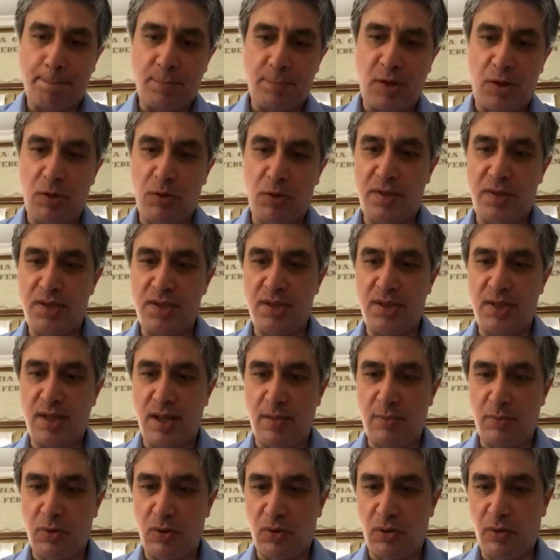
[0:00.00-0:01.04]
da dove ci
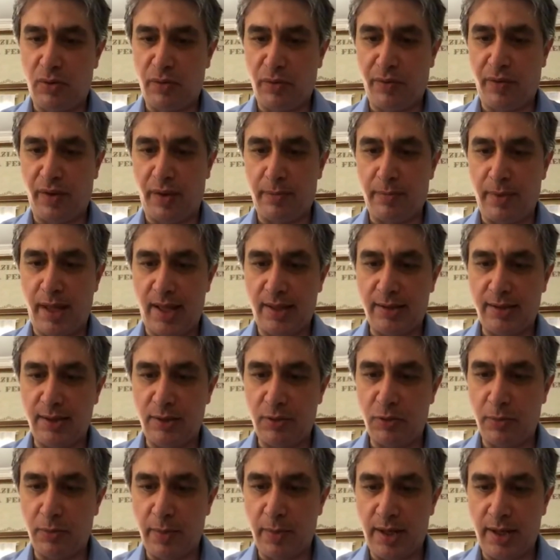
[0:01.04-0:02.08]
siamo fermati
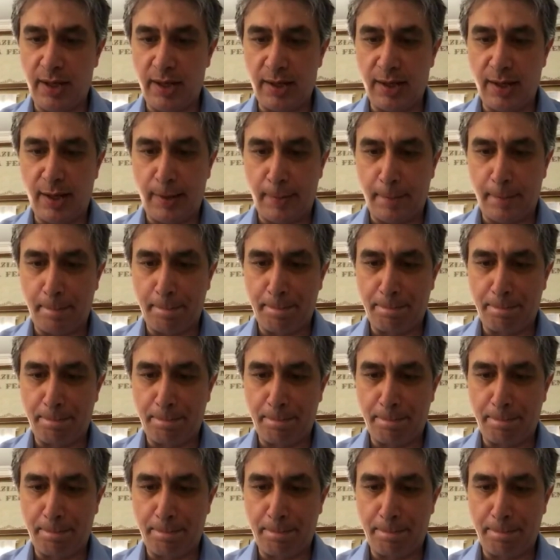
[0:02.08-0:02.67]
domenica,